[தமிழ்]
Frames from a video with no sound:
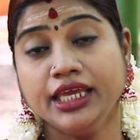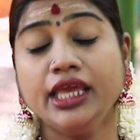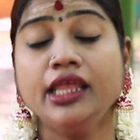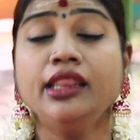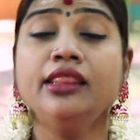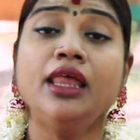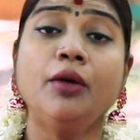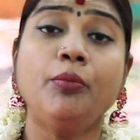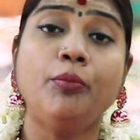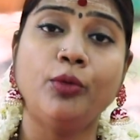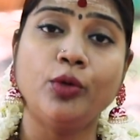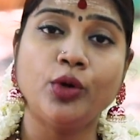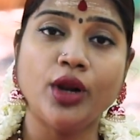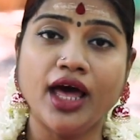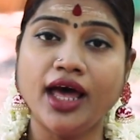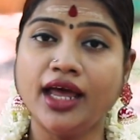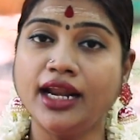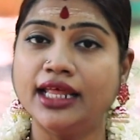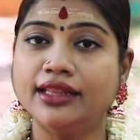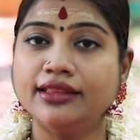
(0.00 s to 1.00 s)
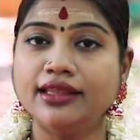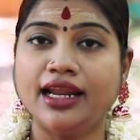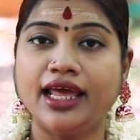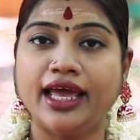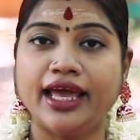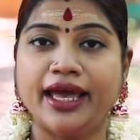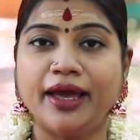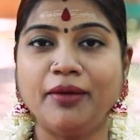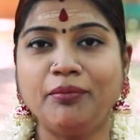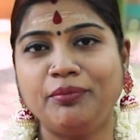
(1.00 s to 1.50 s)
இந்த புராணத்துல
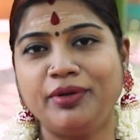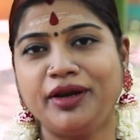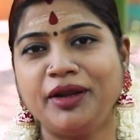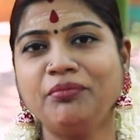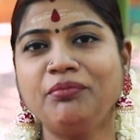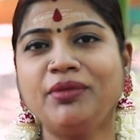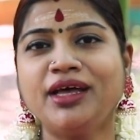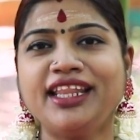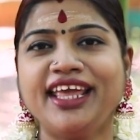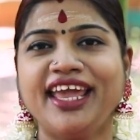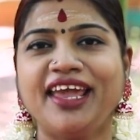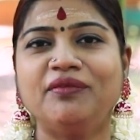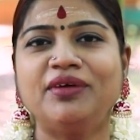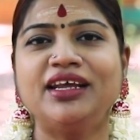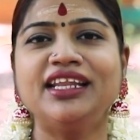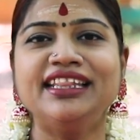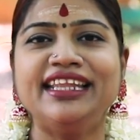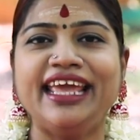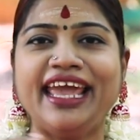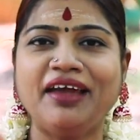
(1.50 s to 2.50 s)
பிரம்மதேவர்